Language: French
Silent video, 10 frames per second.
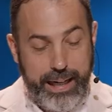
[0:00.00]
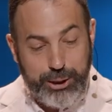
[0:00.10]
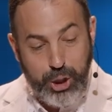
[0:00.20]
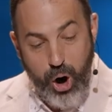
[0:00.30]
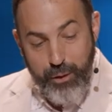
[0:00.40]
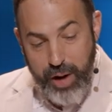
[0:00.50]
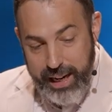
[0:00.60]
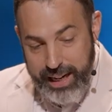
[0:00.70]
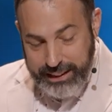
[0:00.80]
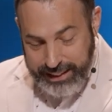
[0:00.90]
Et ce qu'on va
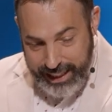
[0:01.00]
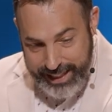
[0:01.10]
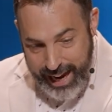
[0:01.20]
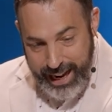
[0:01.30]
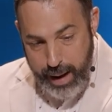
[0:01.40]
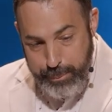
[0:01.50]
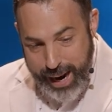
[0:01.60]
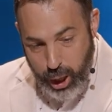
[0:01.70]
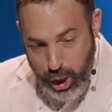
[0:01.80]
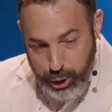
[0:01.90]
lire, c'est les dernières
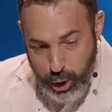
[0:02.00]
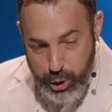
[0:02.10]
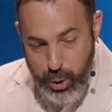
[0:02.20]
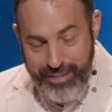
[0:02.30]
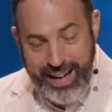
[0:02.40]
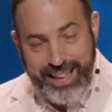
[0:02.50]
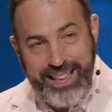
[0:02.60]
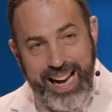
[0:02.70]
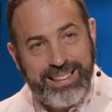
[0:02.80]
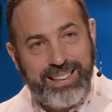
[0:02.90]
paroles de Dieu avant
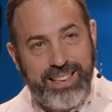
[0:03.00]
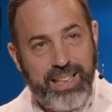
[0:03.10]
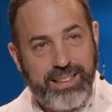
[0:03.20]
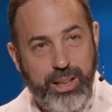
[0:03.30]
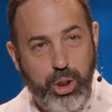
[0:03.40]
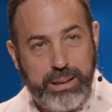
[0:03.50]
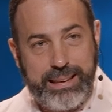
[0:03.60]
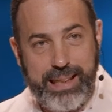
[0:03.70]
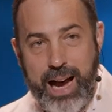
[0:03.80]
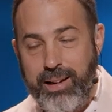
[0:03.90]
400 ans de
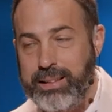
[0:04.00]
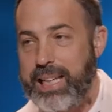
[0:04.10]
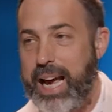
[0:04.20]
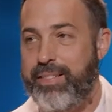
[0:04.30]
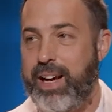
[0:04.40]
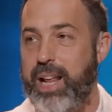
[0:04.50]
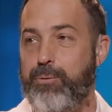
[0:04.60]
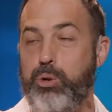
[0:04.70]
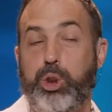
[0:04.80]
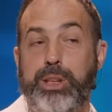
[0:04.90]
silence avant la
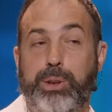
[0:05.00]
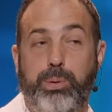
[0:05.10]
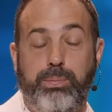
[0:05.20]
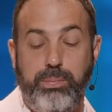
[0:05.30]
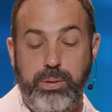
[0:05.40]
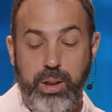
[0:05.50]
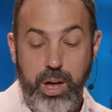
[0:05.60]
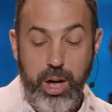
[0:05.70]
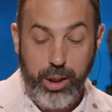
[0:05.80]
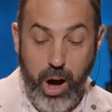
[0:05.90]
venue de Jésus.
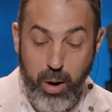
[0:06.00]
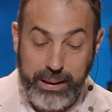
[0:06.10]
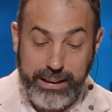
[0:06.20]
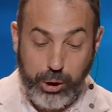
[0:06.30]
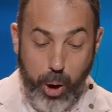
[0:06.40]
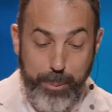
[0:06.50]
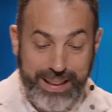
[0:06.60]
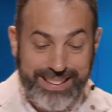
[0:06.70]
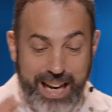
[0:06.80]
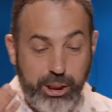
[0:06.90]
Donc, c'est un
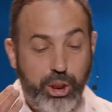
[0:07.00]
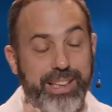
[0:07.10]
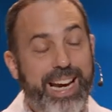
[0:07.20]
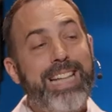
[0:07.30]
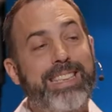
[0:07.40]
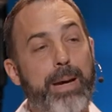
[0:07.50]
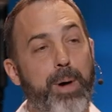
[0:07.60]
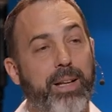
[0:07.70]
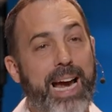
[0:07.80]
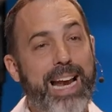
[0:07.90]
passage très important.